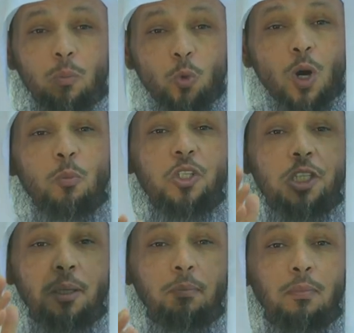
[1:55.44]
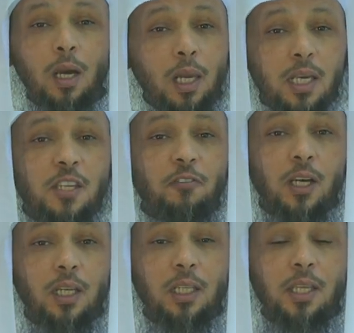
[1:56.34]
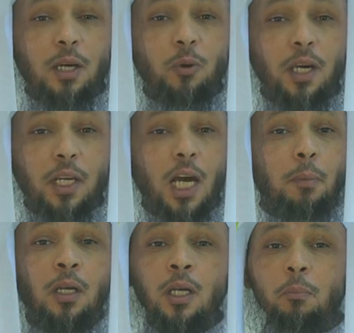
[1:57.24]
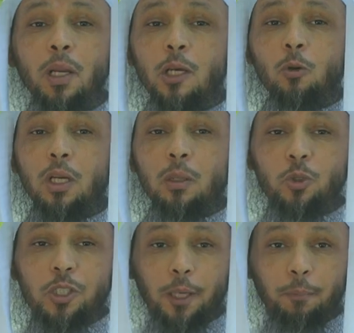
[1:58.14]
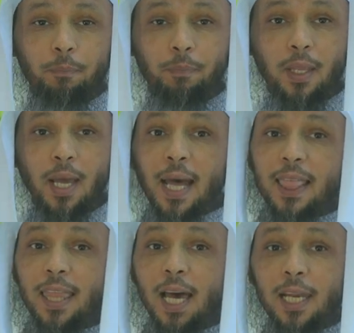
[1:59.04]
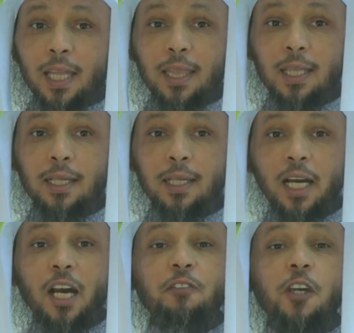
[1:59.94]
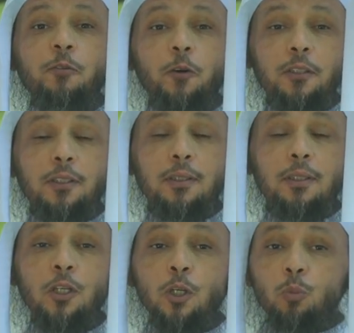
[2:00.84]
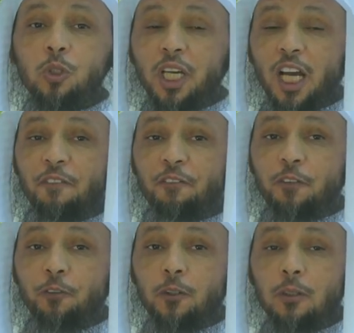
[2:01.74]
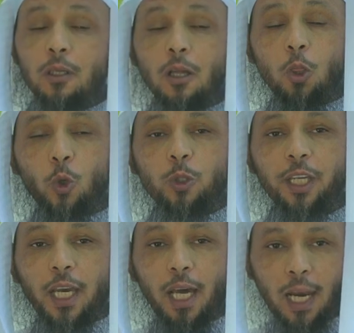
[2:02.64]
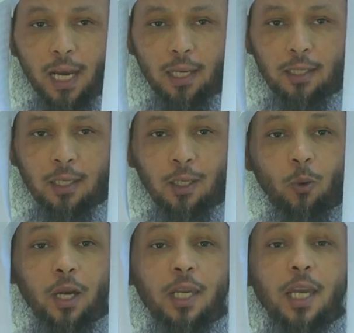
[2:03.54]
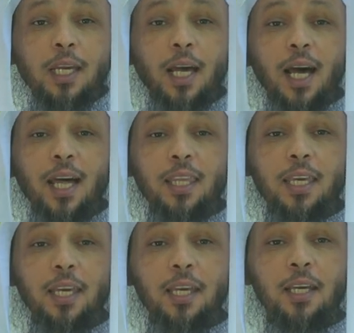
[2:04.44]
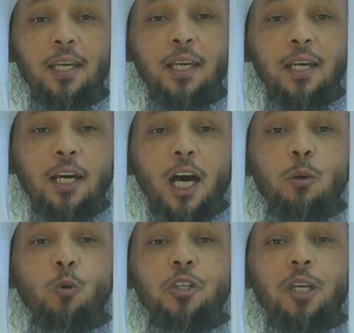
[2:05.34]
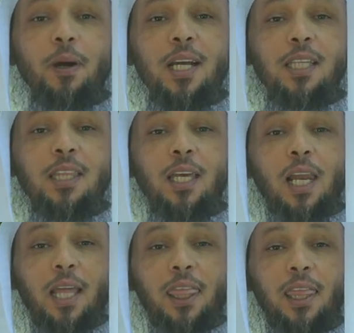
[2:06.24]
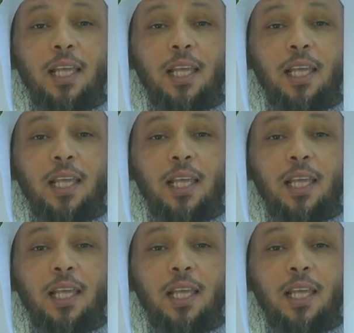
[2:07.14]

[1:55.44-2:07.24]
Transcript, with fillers: ومسلم اي ليس فقط لذوي ارحامه بل لكل مسلم الثالث عفيف متعفف ذو عيال واليك هذه الموجبات الثلاث